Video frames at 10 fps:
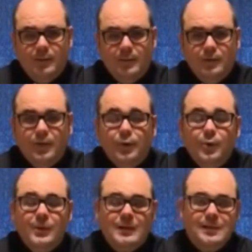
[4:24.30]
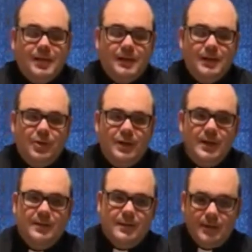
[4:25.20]
Dios nunca se rinde con
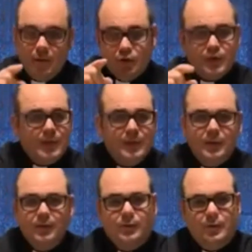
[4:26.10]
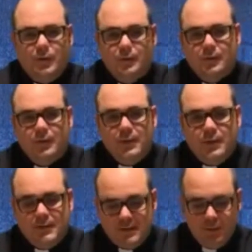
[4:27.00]
nadie, no se rinde contigo.
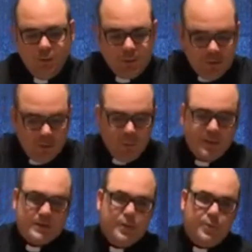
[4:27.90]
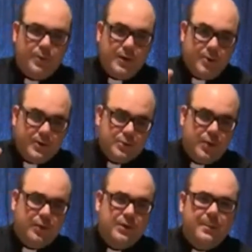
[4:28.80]
Si tú hoy te encuentras en una
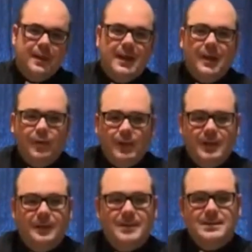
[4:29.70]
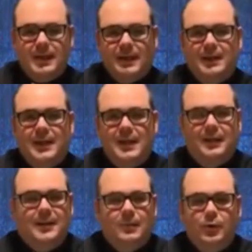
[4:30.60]
situación de pecado, que te piensas que te aleja
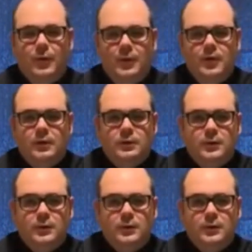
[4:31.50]
del amor de Dios,